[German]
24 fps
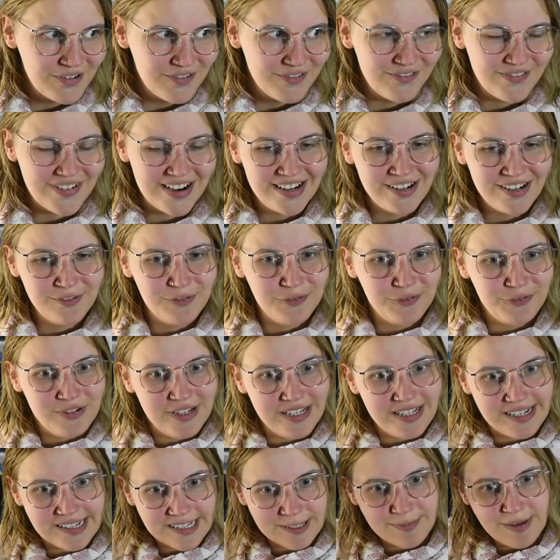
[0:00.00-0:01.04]
wann und wie ich
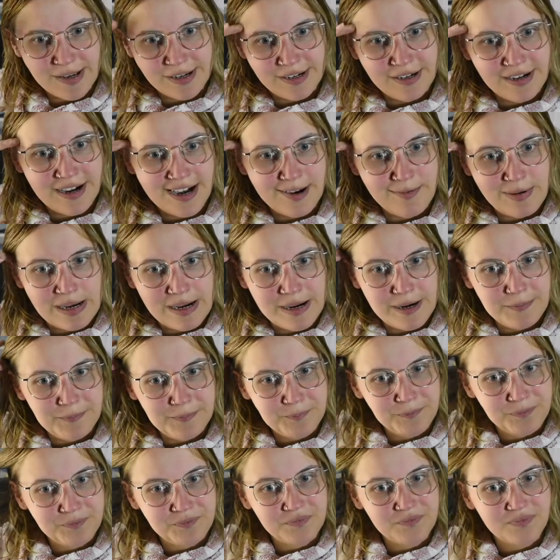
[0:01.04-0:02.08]
das mache, aber
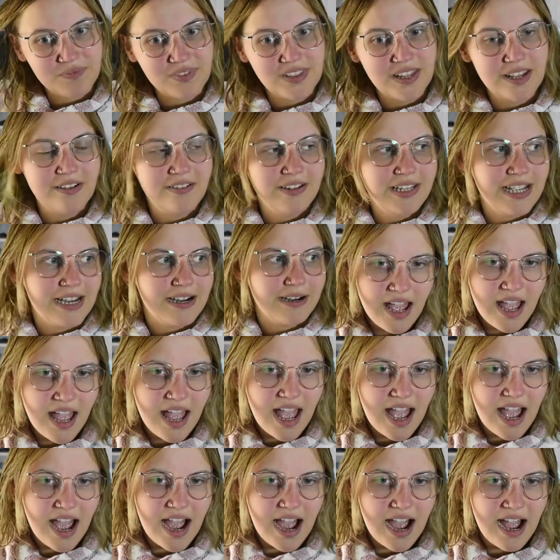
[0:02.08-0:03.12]
ja.
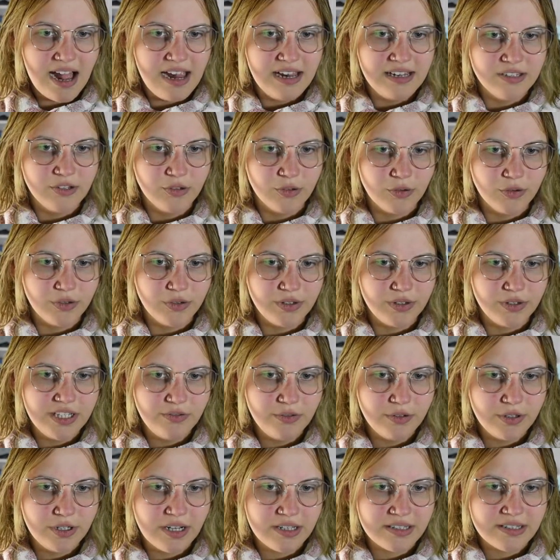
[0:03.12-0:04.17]
Also, hier
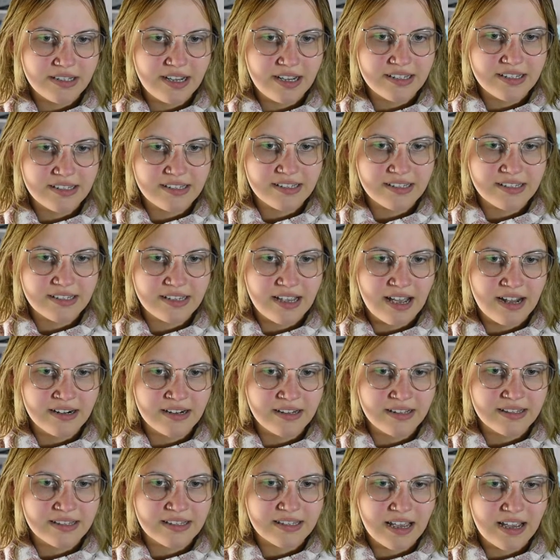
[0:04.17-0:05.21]
wird als erstes
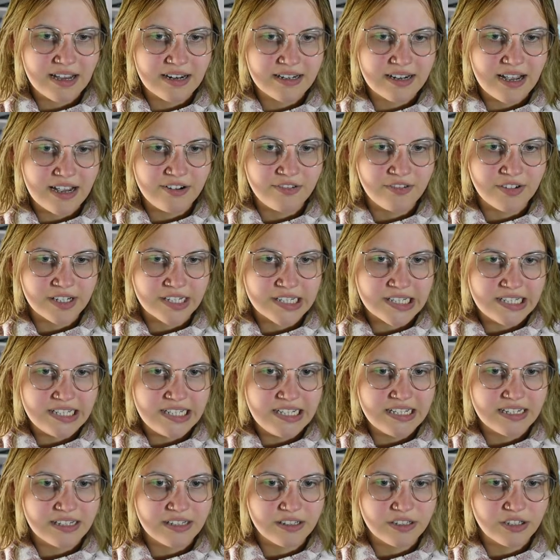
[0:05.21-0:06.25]
angezeigt einfach
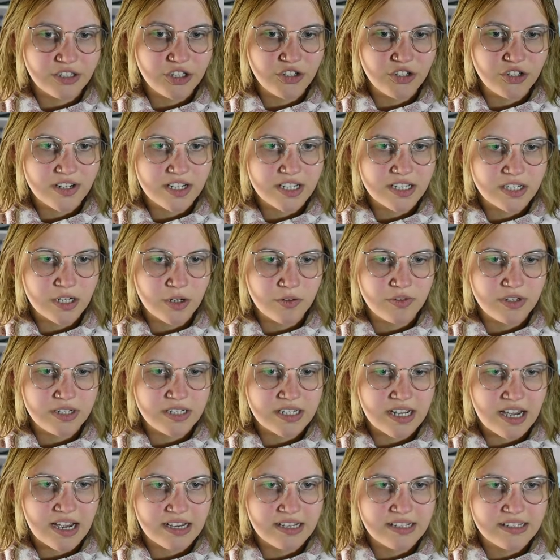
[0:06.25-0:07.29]
tierisch. Wenn ich da auf
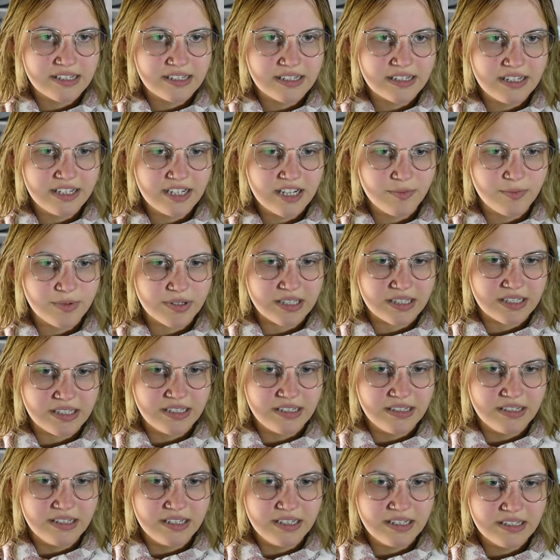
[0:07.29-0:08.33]
Details klicke, passiert
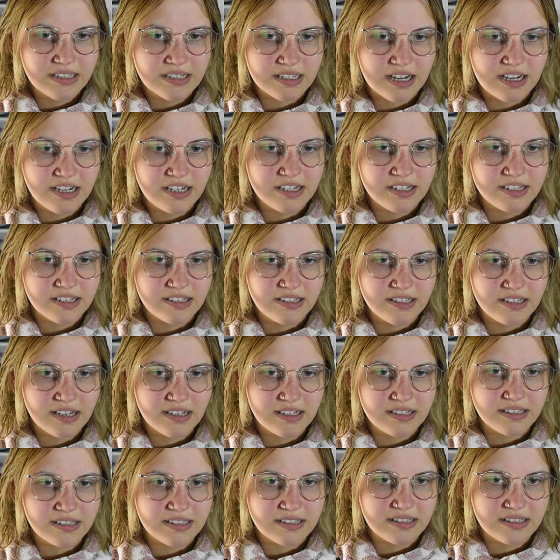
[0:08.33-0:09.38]
nichts. Kann ich das nicht als